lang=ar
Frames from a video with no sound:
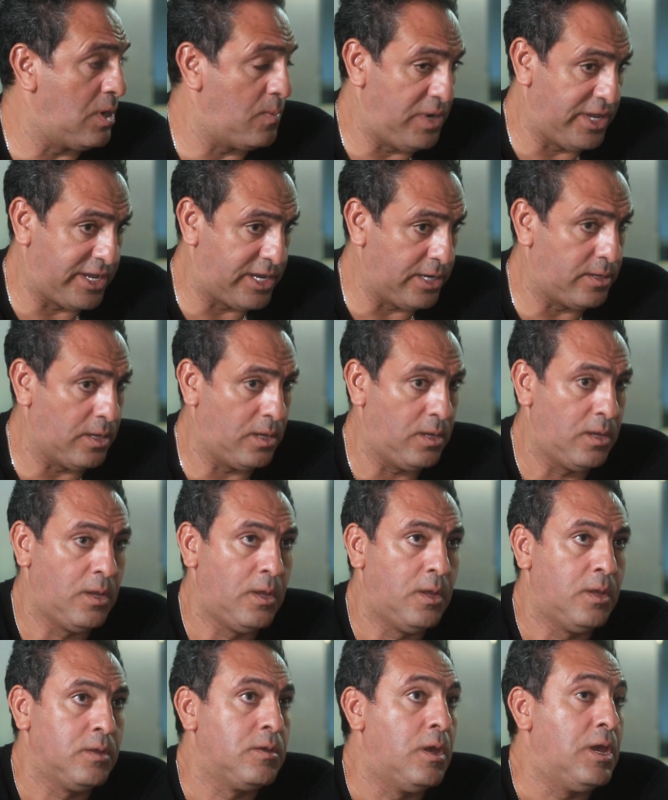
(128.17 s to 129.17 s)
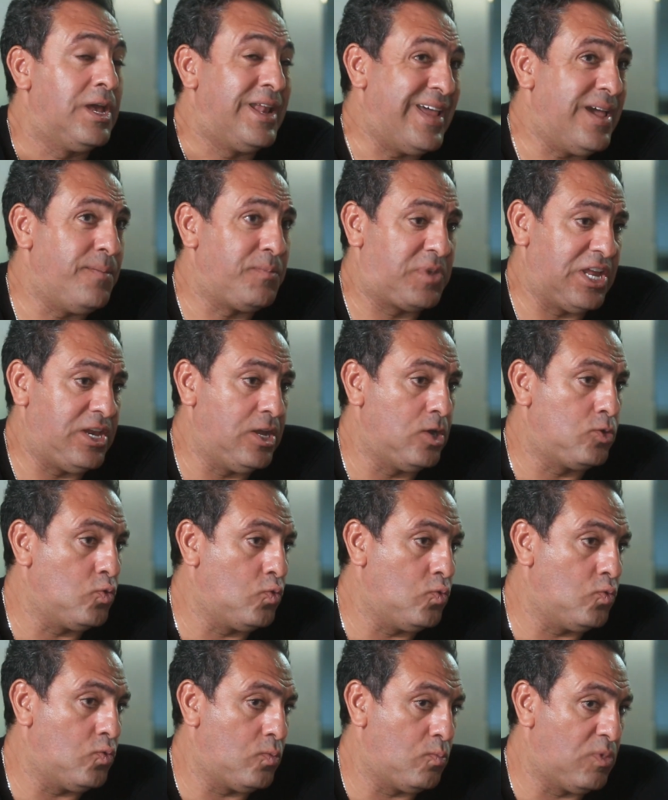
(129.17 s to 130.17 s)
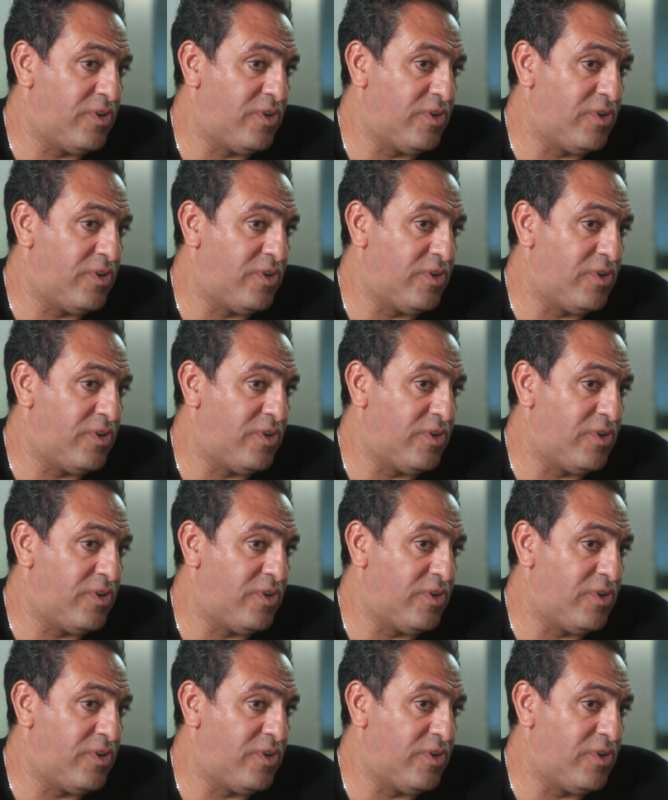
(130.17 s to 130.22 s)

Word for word: قبل كده لا امكانياته